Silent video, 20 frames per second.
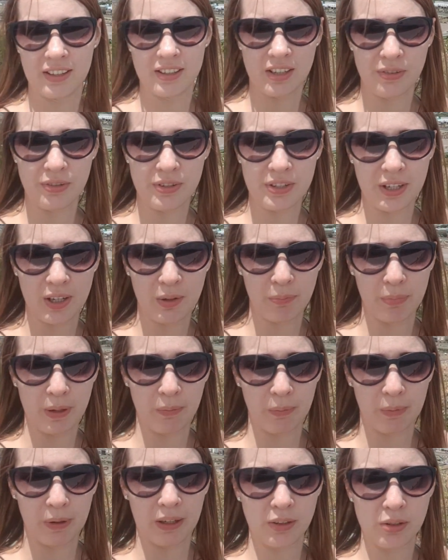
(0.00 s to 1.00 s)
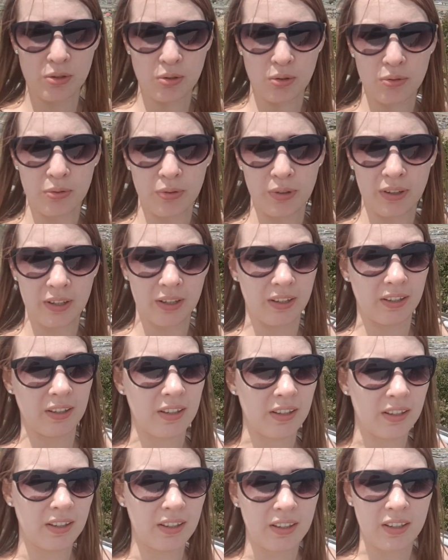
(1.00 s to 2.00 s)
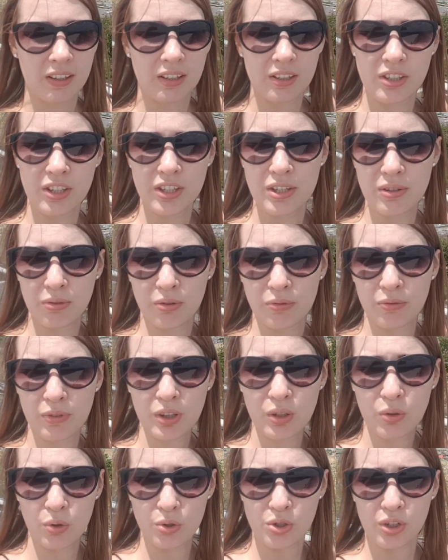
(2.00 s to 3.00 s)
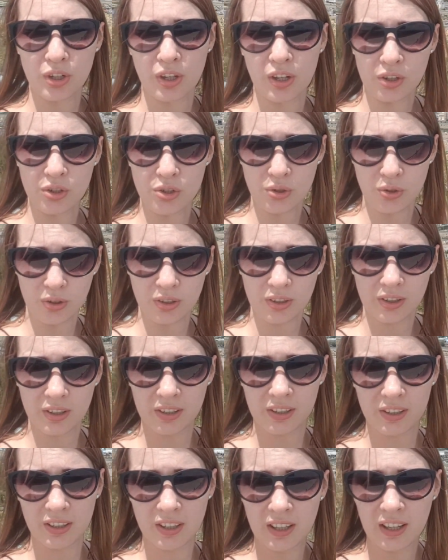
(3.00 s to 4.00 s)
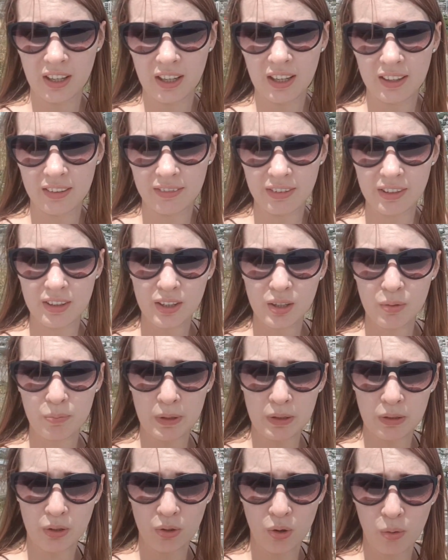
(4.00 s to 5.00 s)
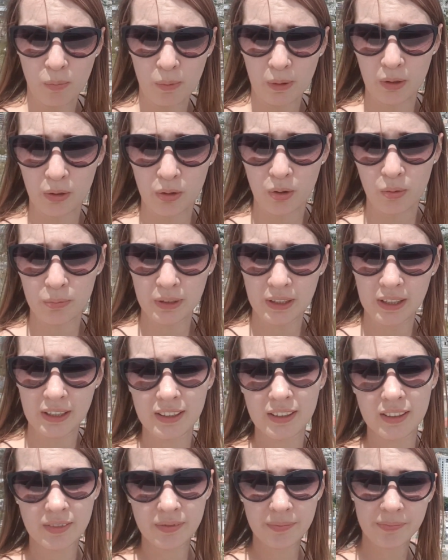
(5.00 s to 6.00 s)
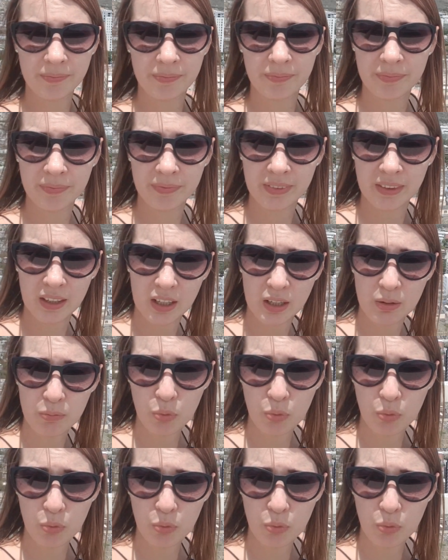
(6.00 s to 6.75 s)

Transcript: со всех прям концов. Здесь его видно очень хорошо. Видно и подром огромный, и